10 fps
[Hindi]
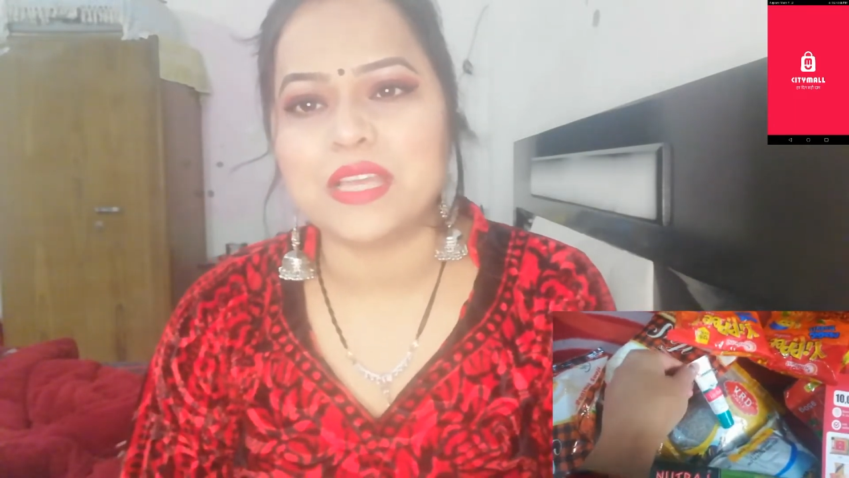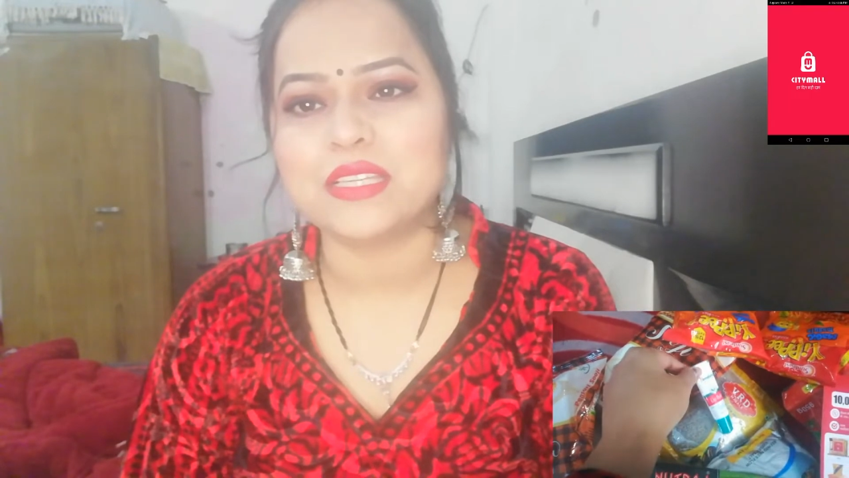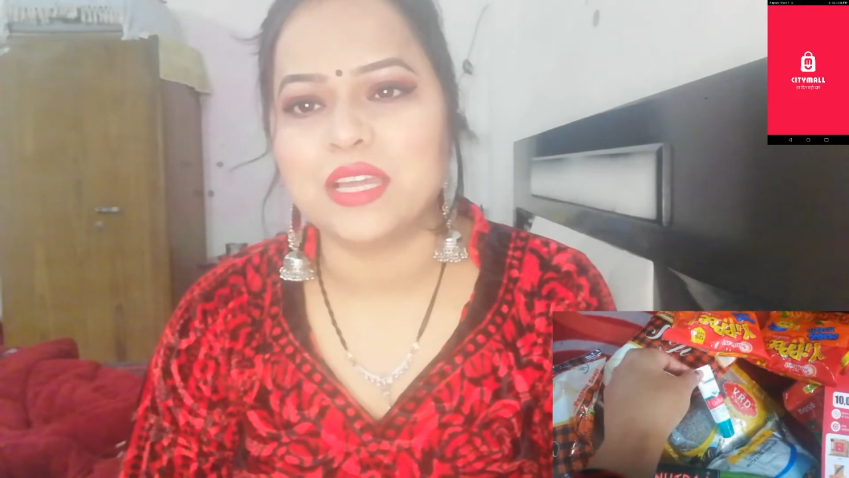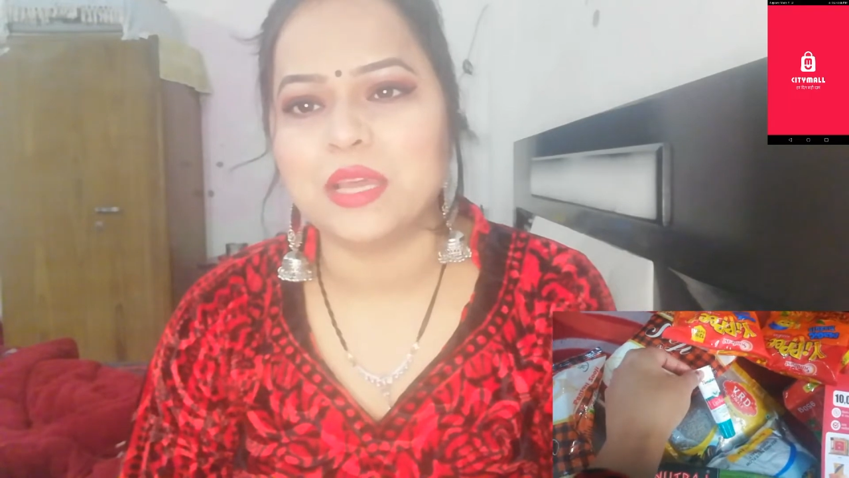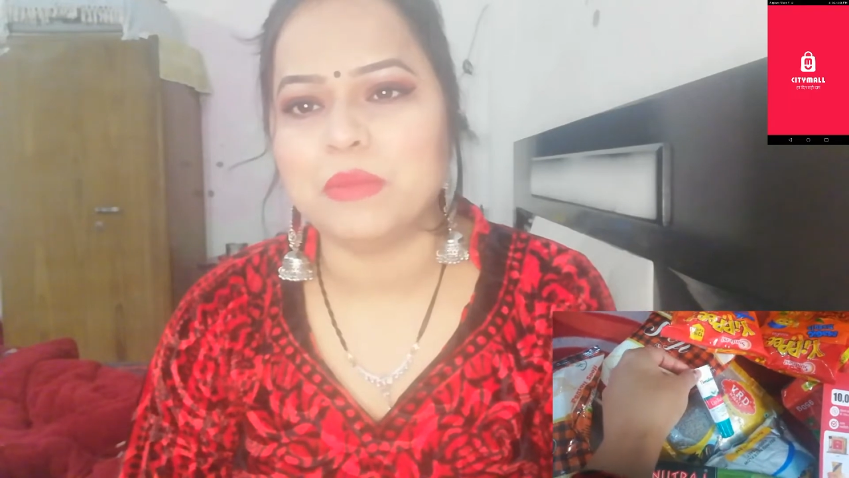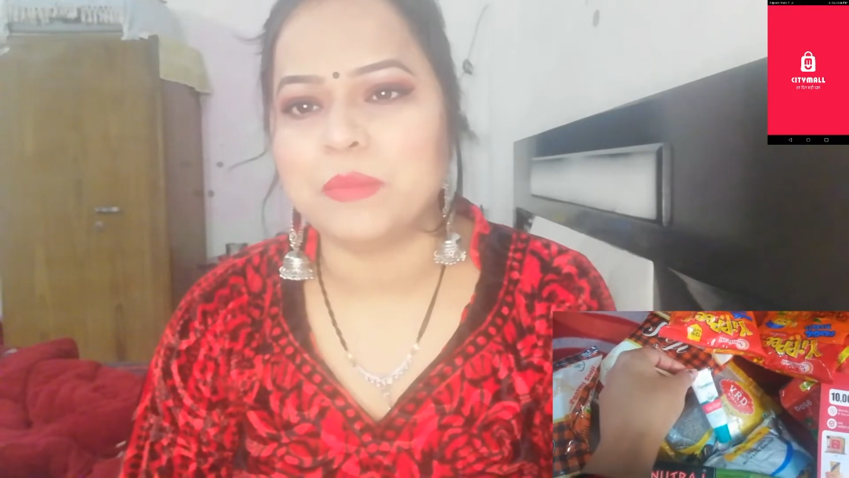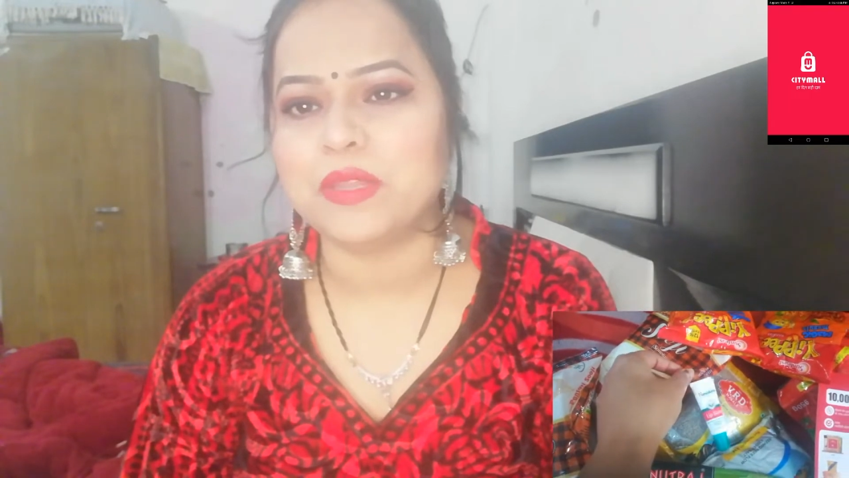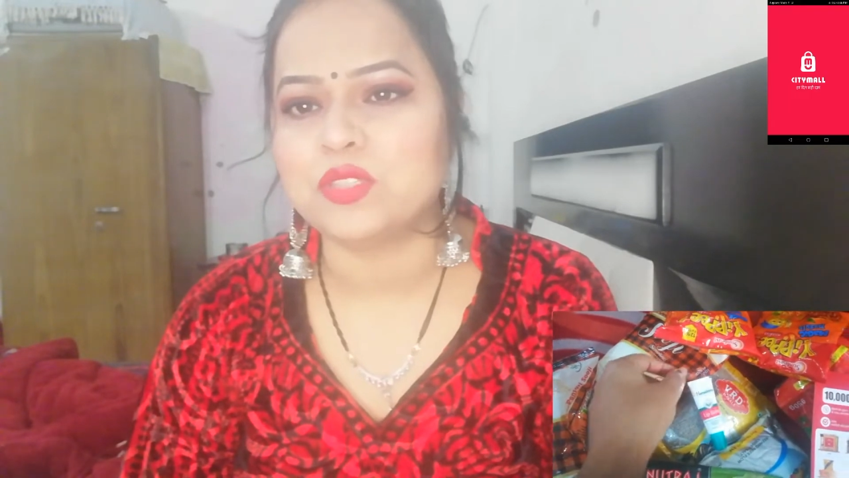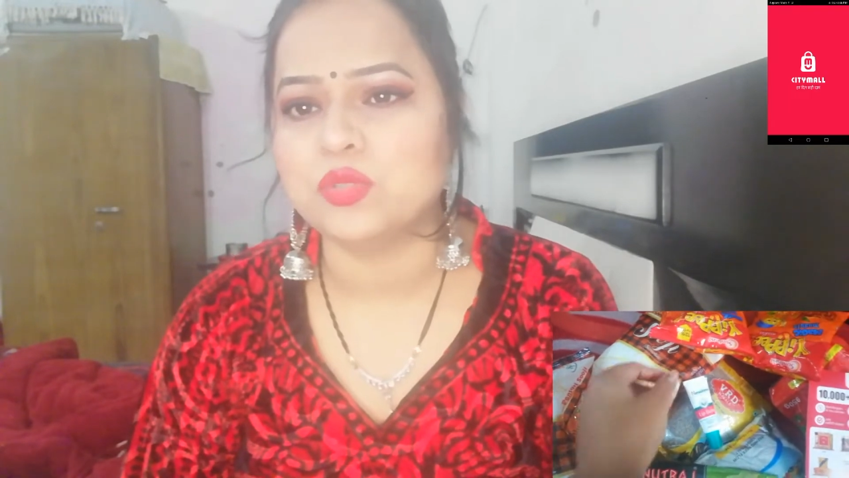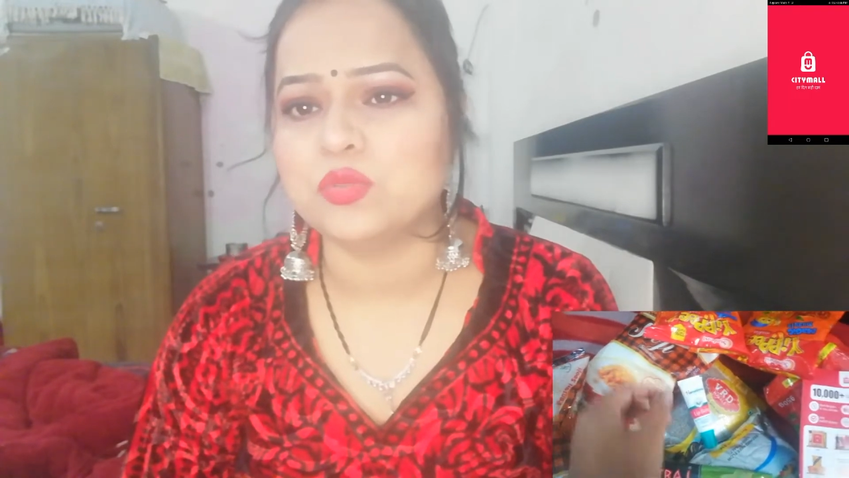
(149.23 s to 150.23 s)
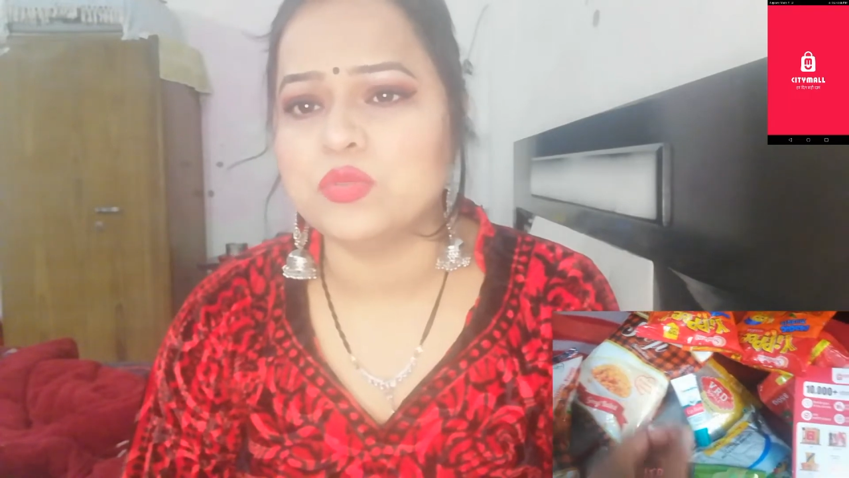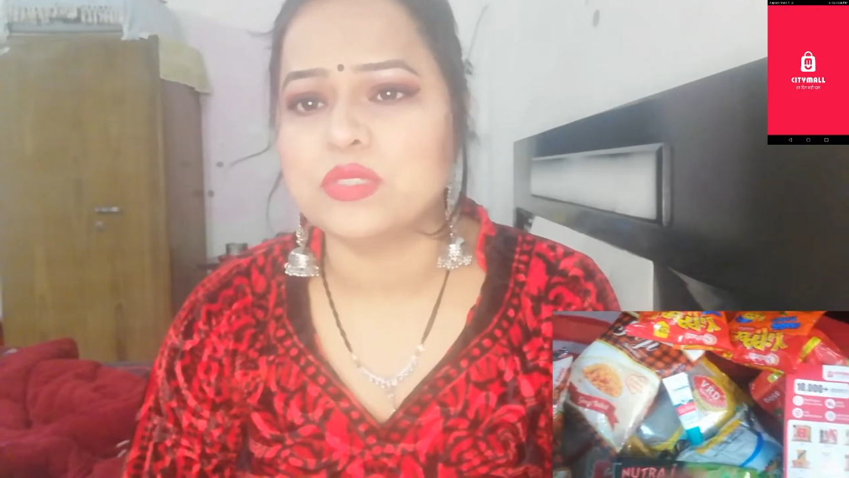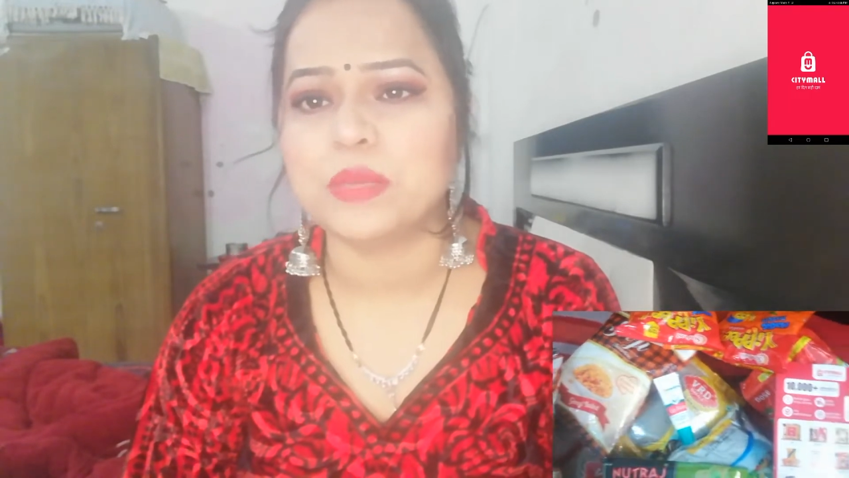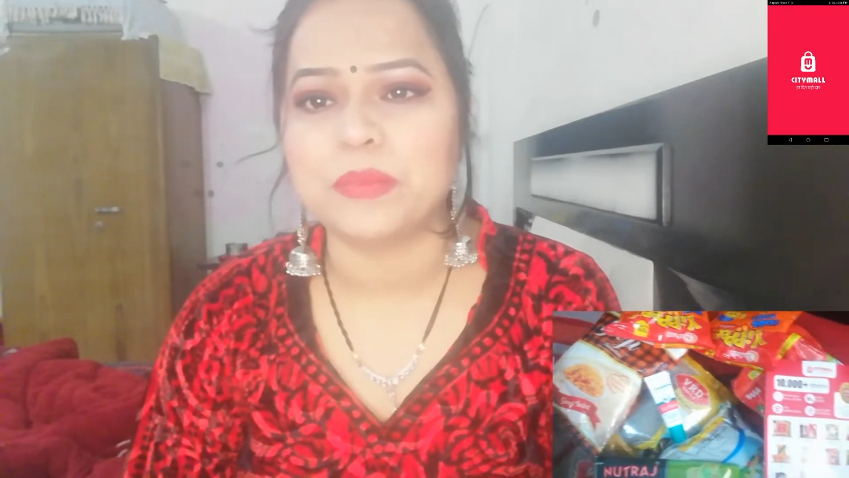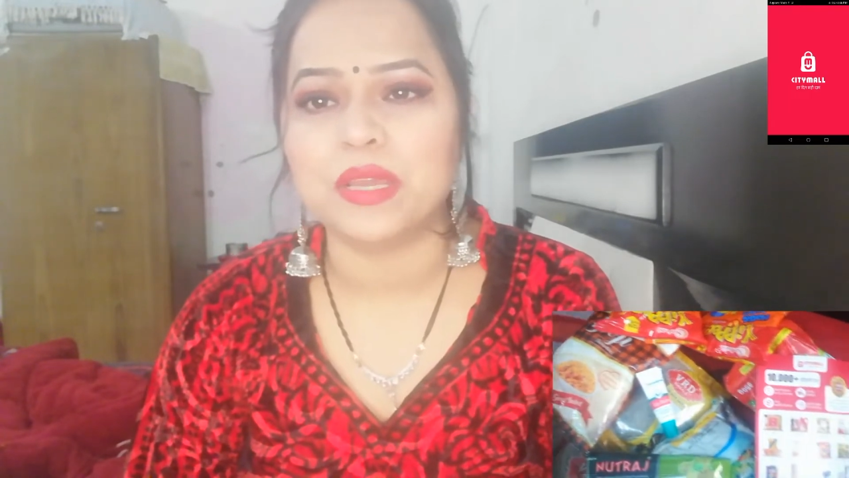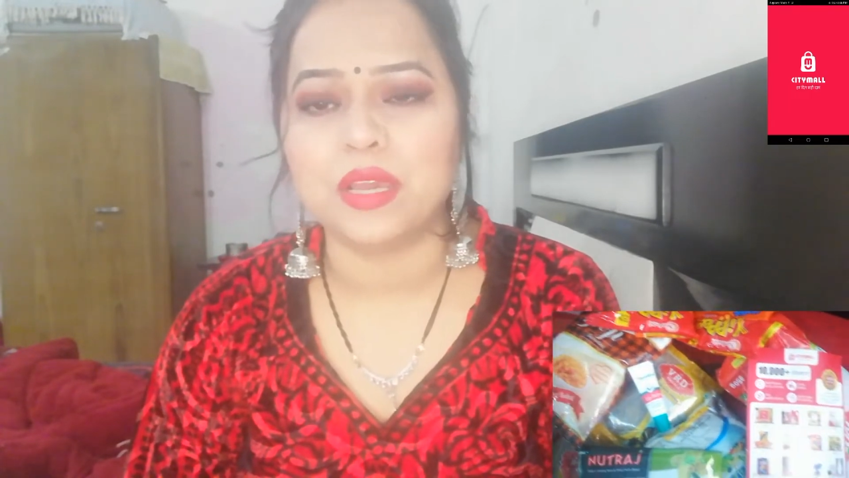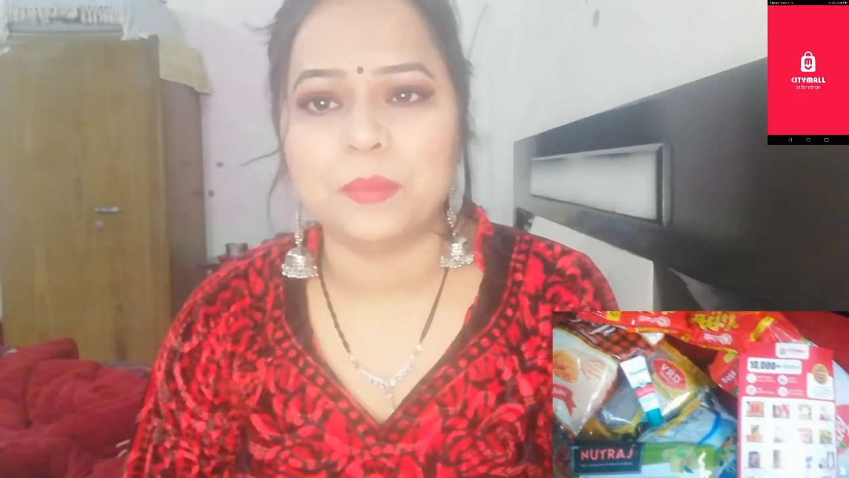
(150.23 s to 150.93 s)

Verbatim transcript: आजकल हम अपने शूज़ अपने